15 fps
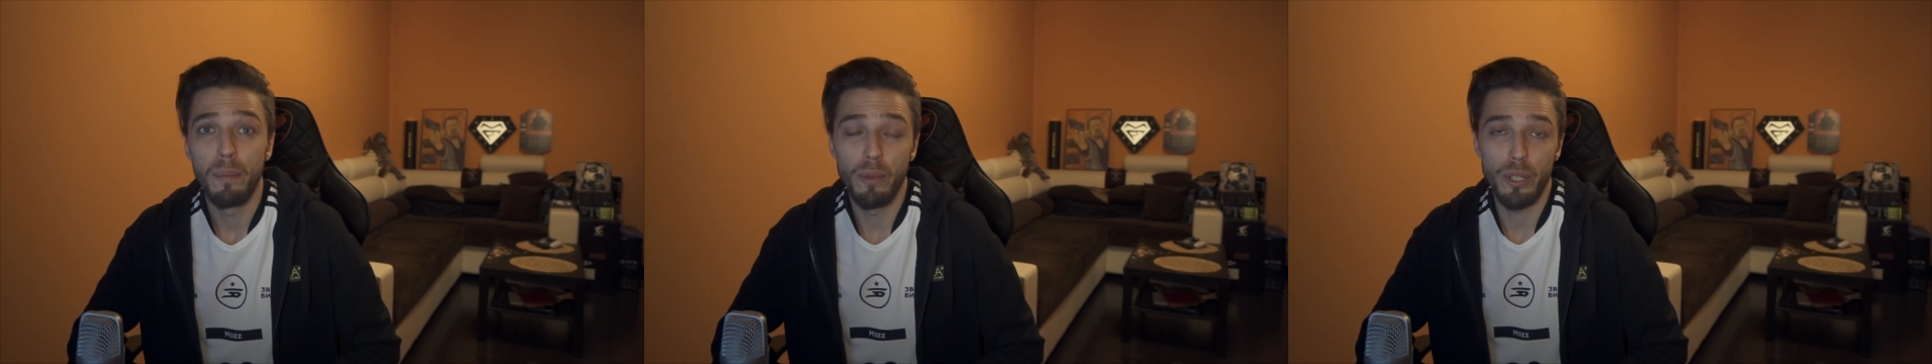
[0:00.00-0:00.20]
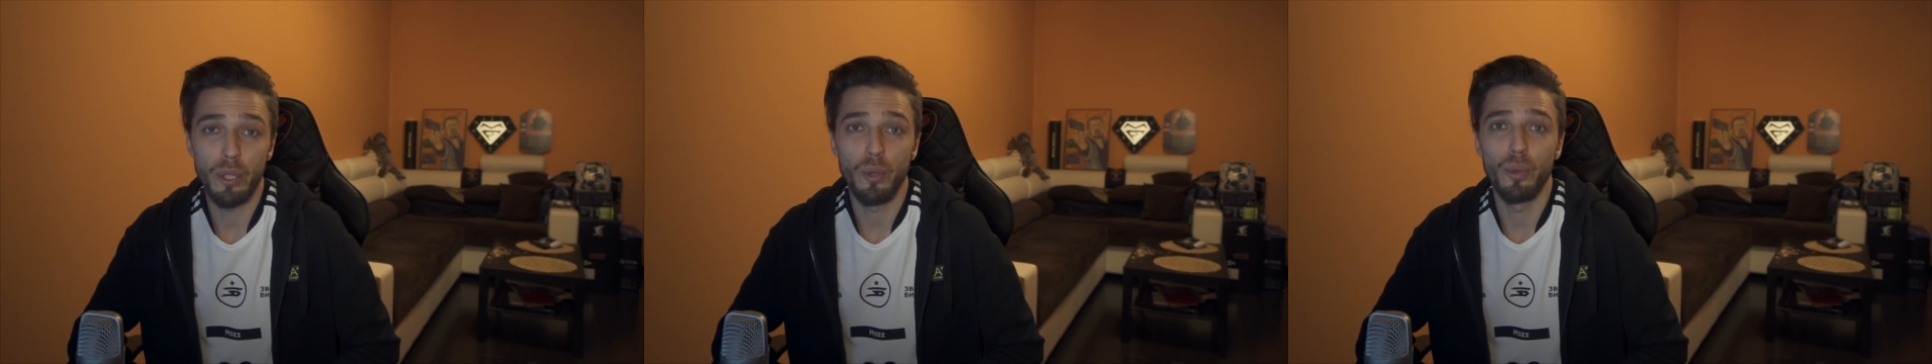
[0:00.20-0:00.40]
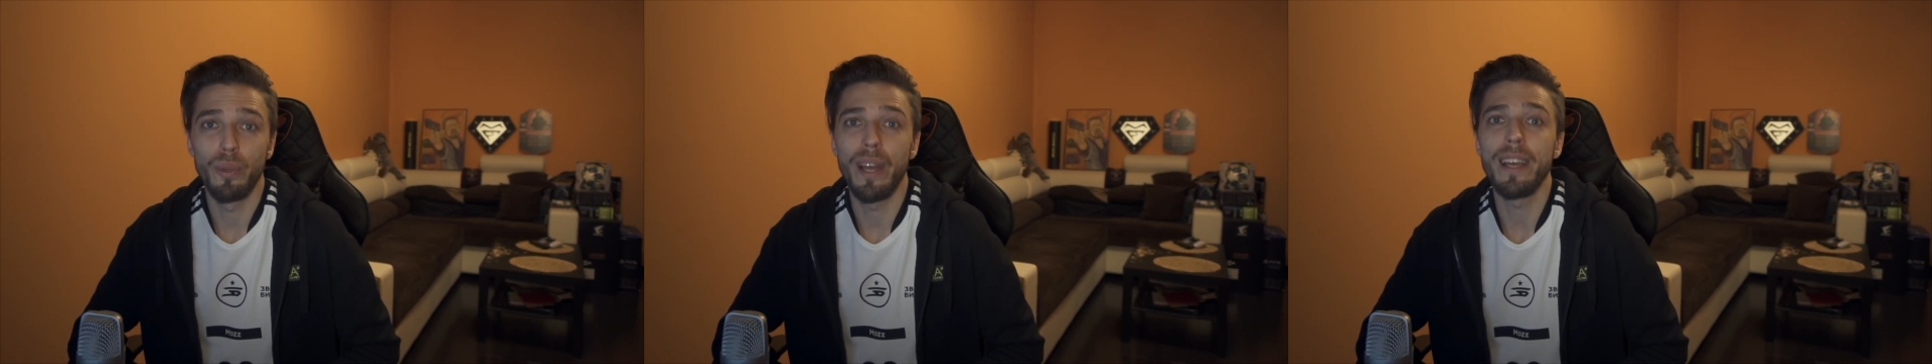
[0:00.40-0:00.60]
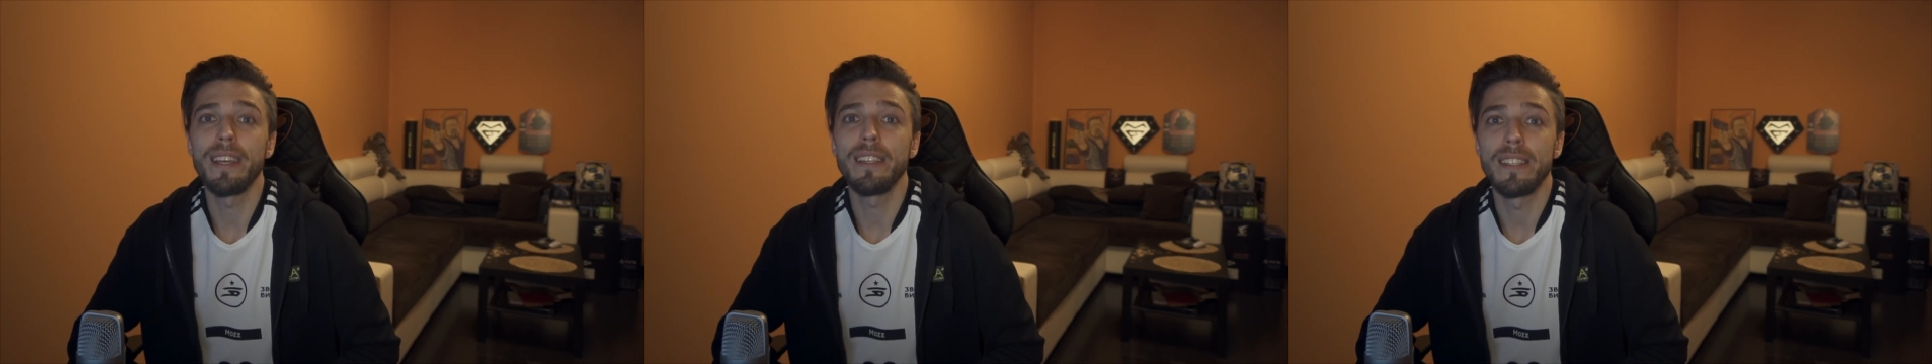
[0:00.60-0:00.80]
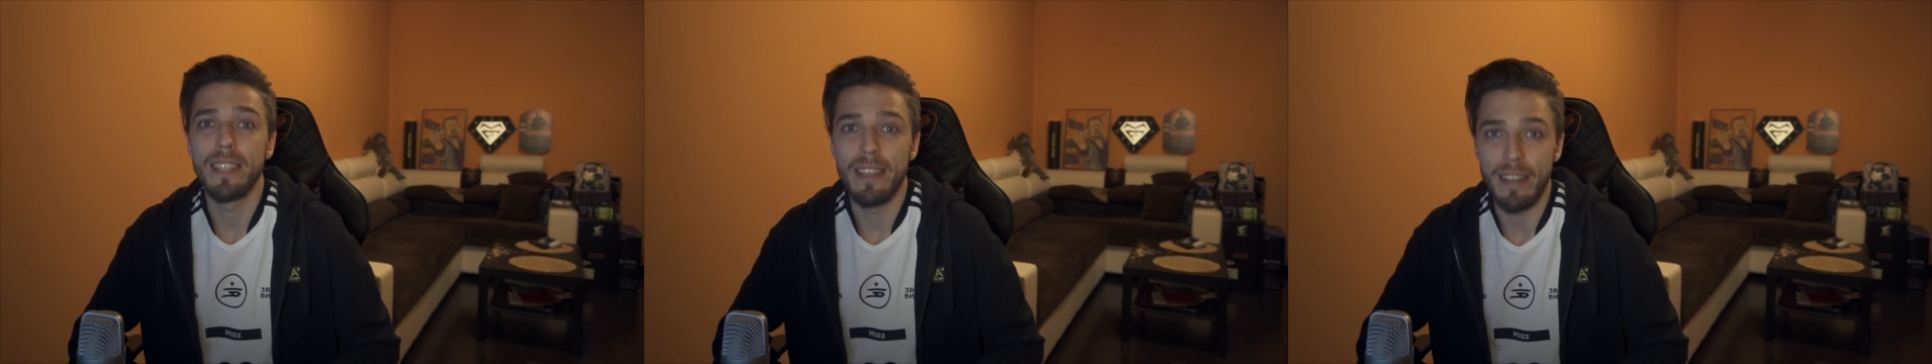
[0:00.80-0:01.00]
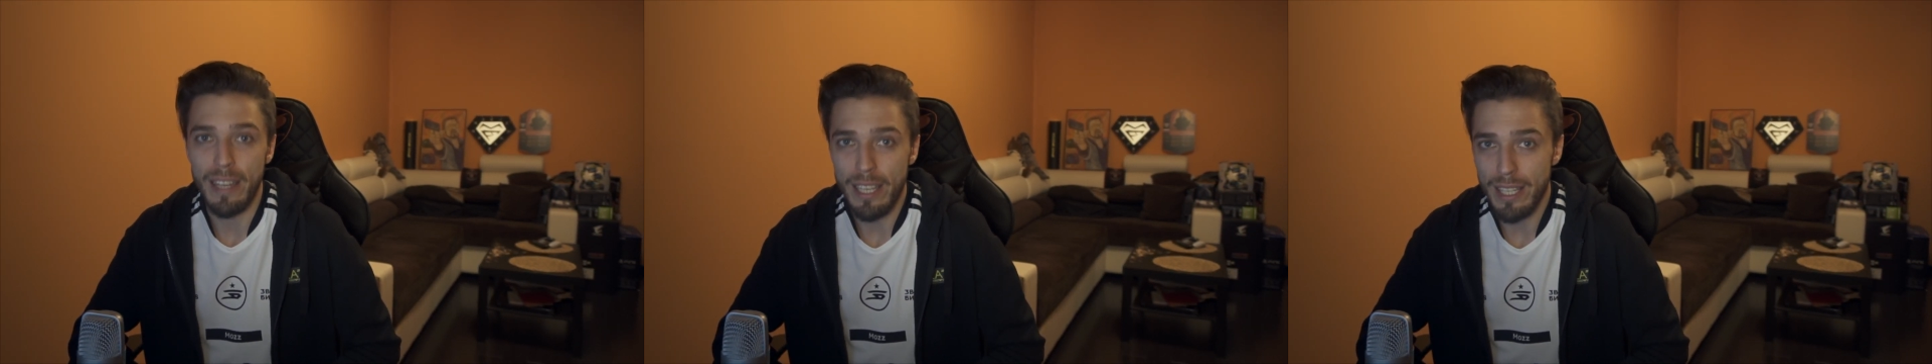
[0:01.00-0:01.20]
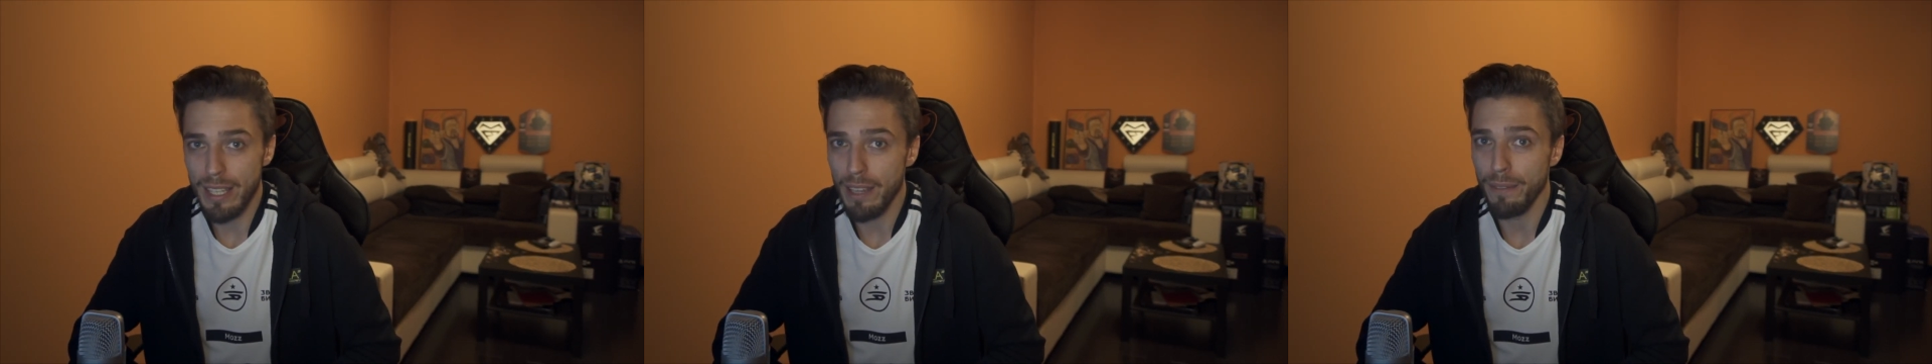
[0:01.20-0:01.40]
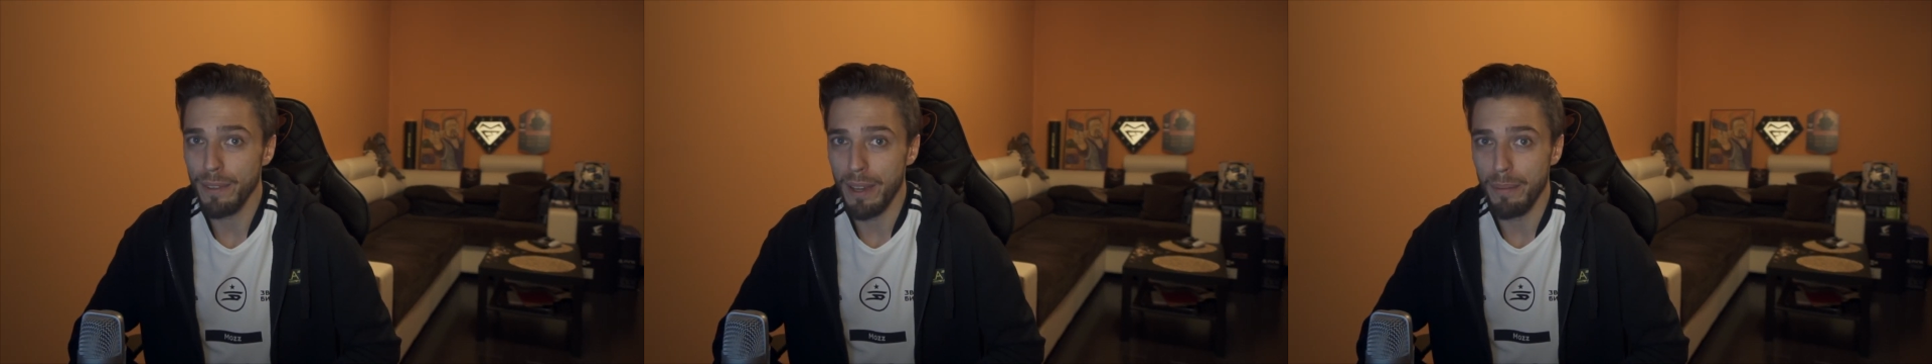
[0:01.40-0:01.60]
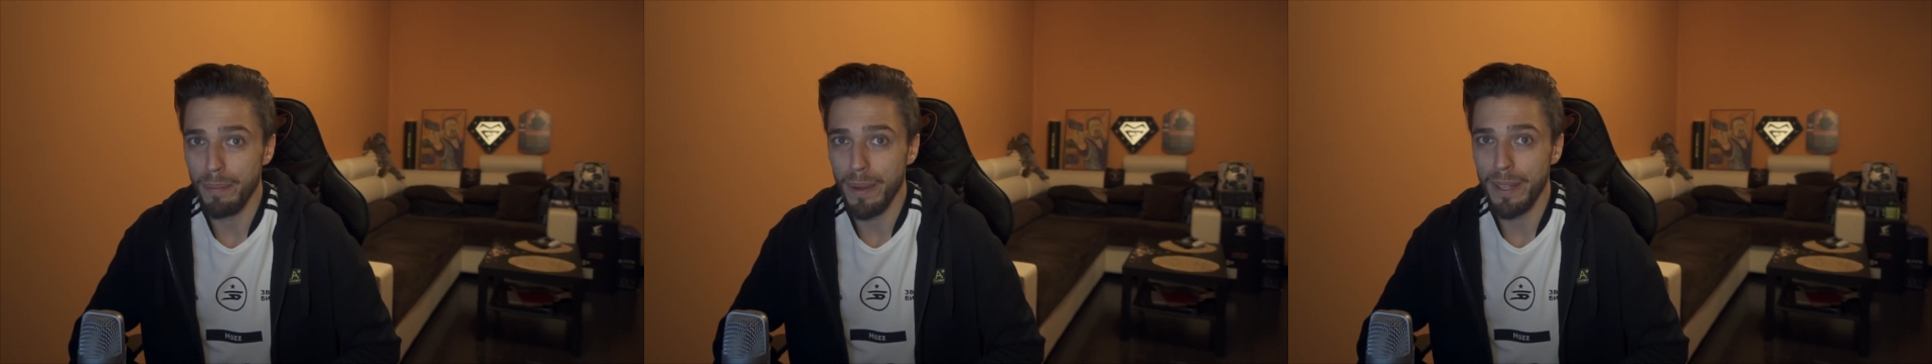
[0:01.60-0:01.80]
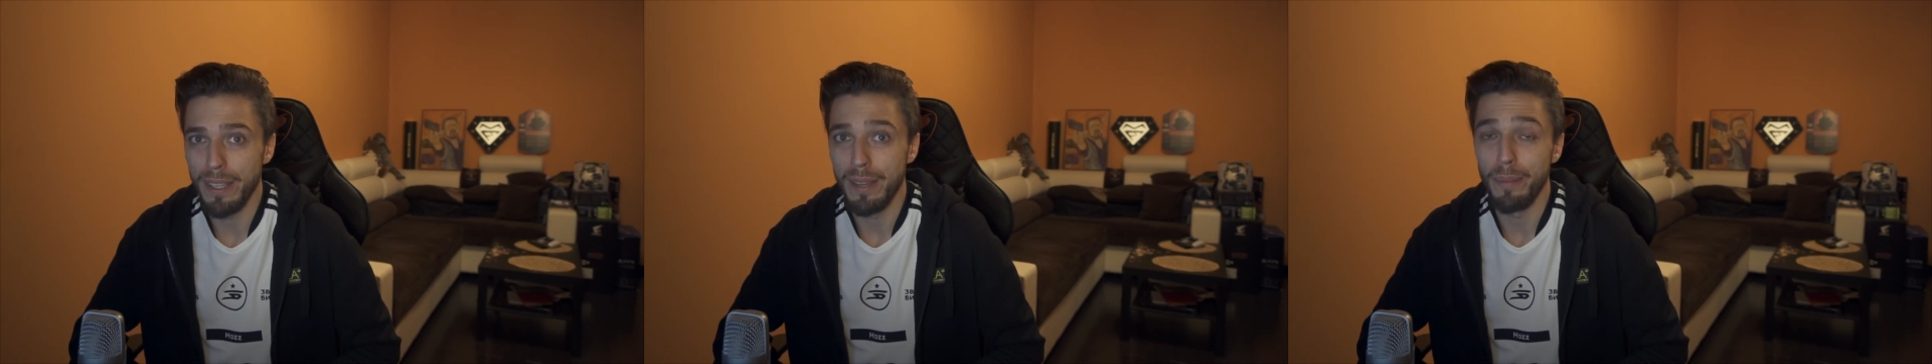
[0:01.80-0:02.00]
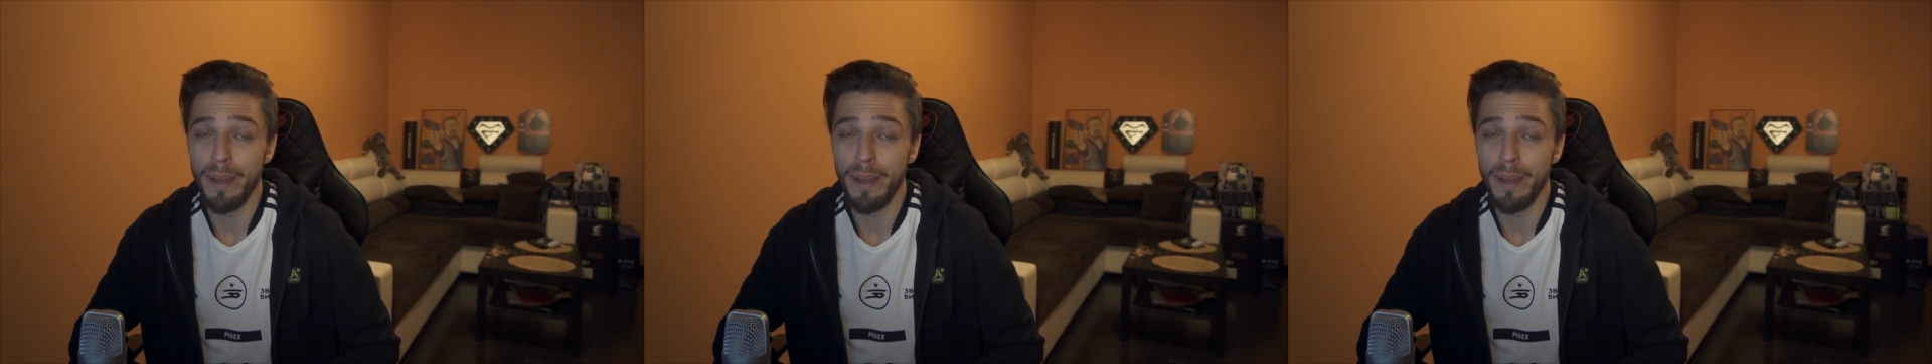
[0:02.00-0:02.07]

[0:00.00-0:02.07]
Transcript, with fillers: будет куда интереснее в компании